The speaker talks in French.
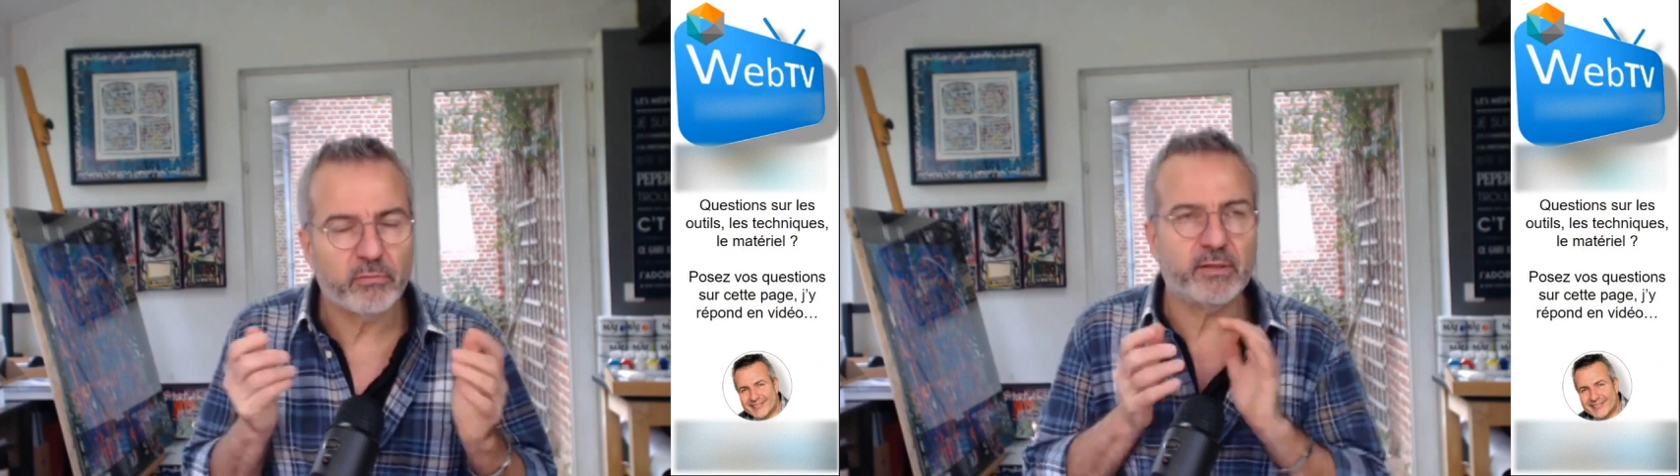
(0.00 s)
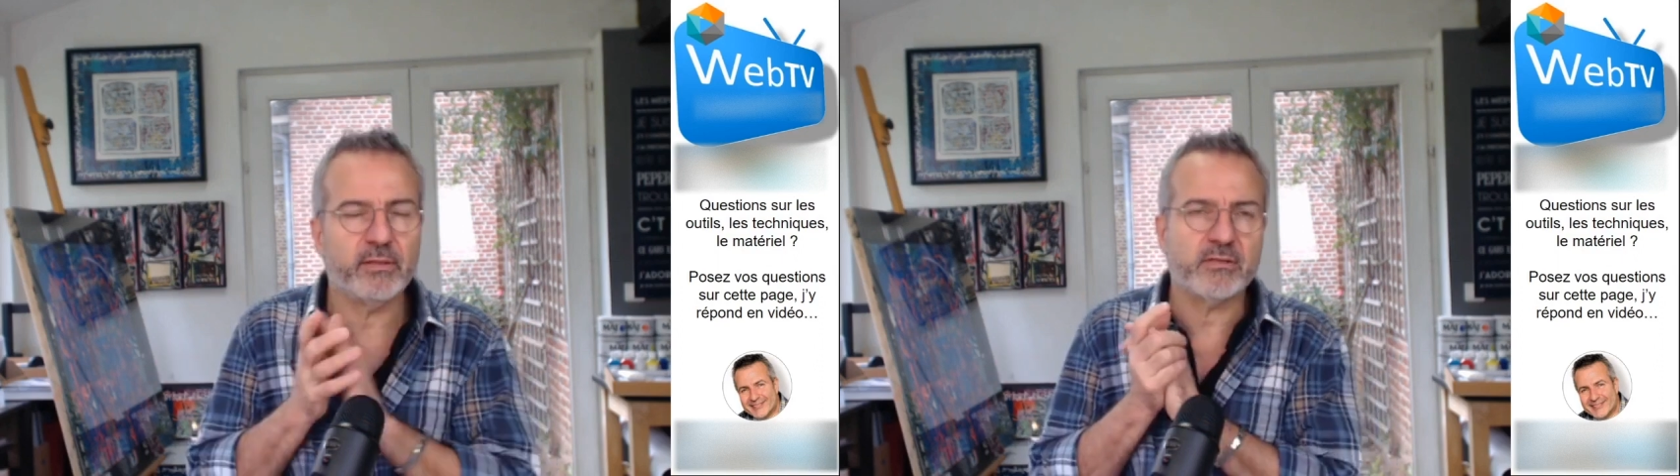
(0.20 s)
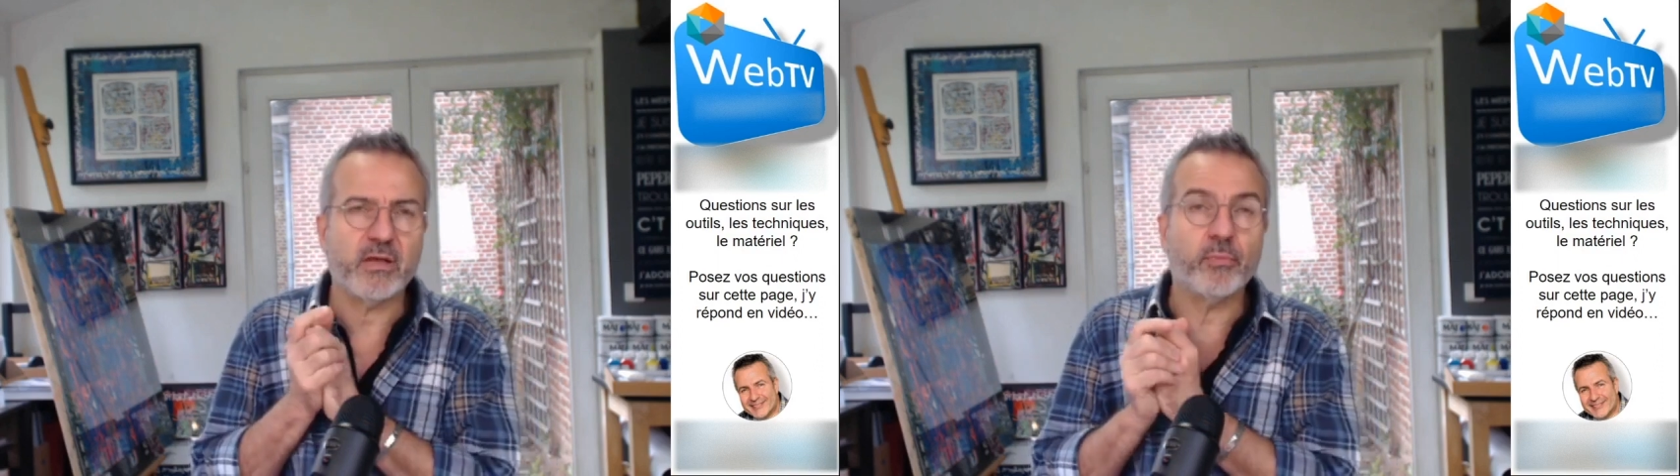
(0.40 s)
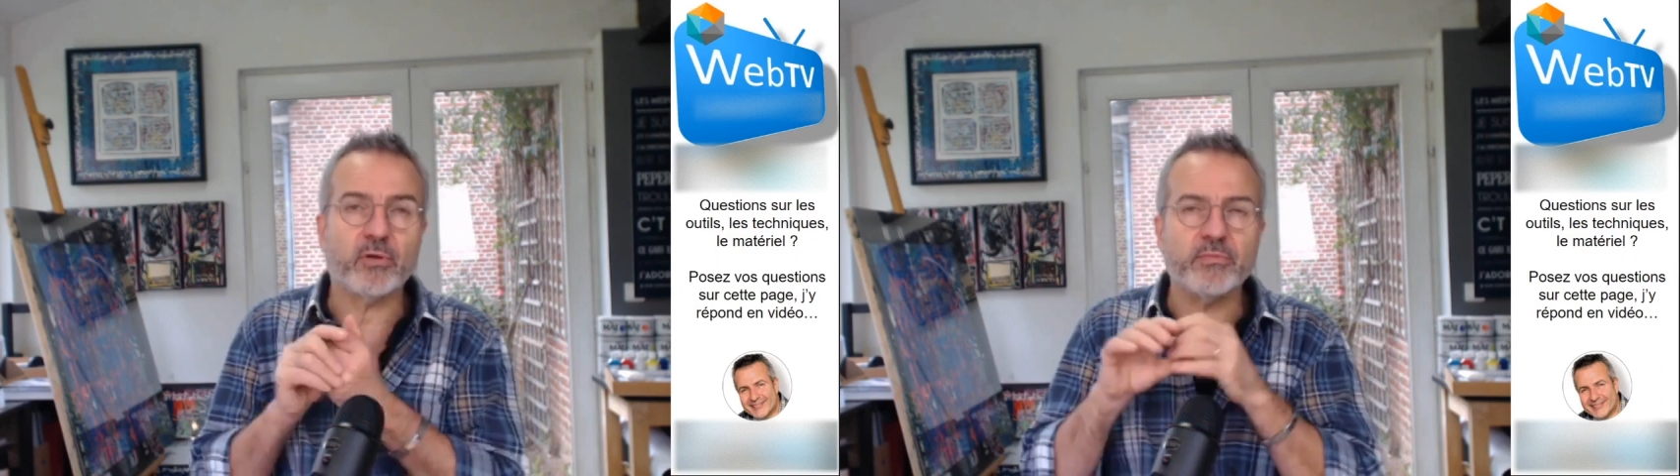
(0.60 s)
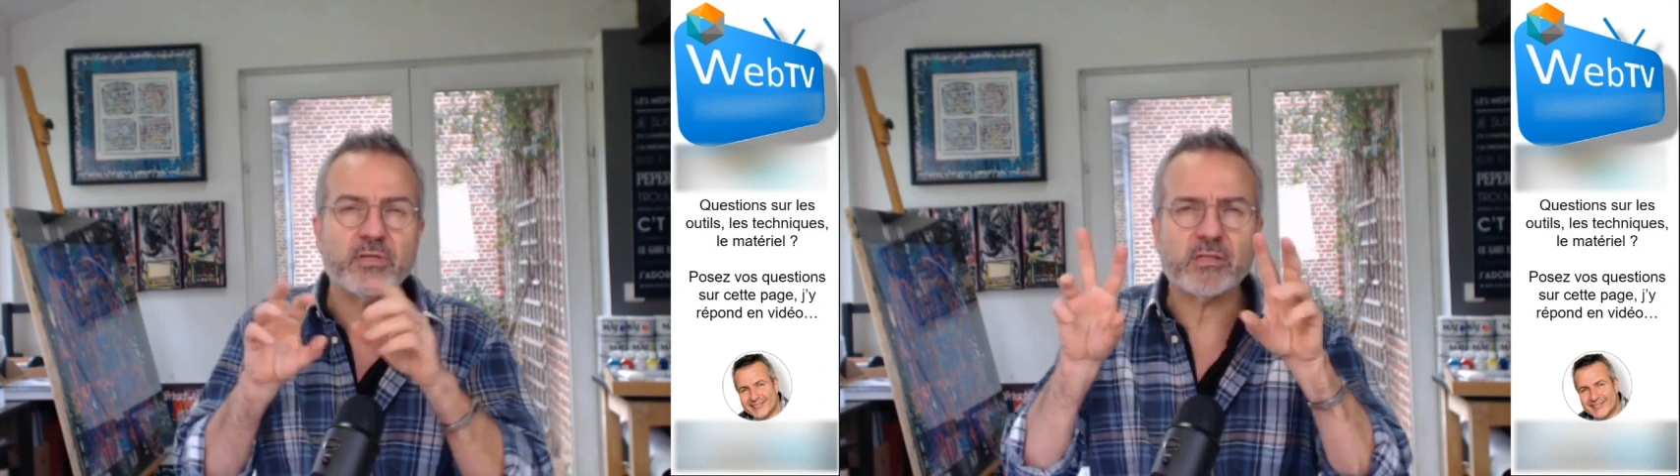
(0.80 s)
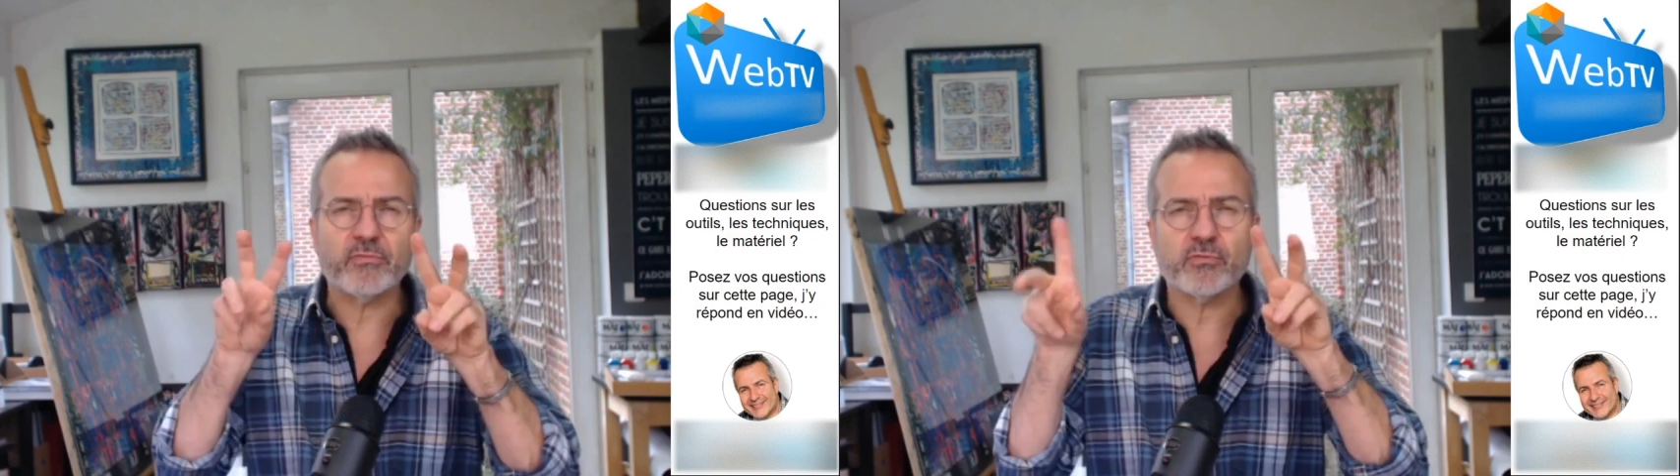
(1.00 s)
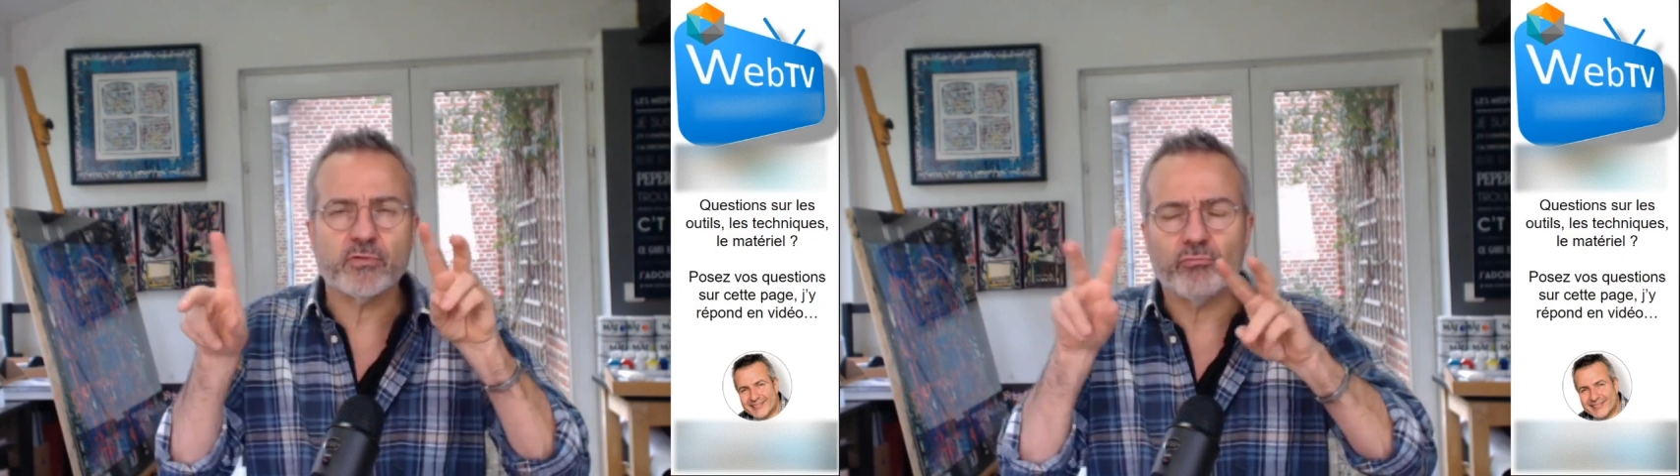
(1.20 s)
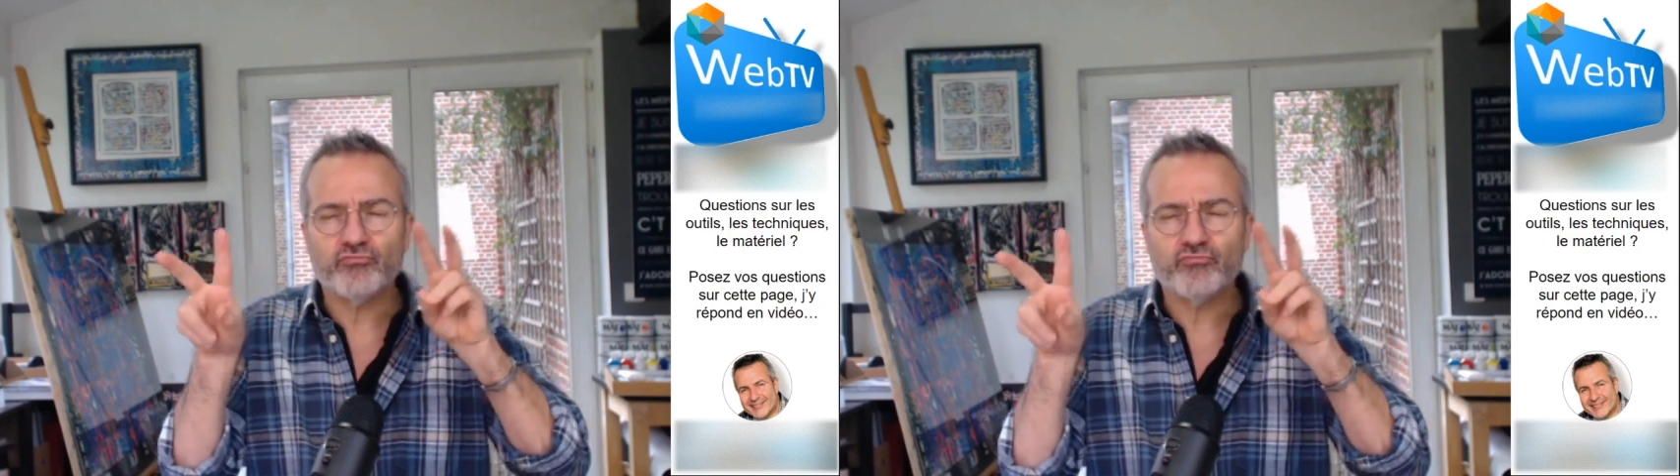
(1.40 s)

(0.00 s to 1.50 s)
Voilà, c'est un peu comme ça que ça fonctionne.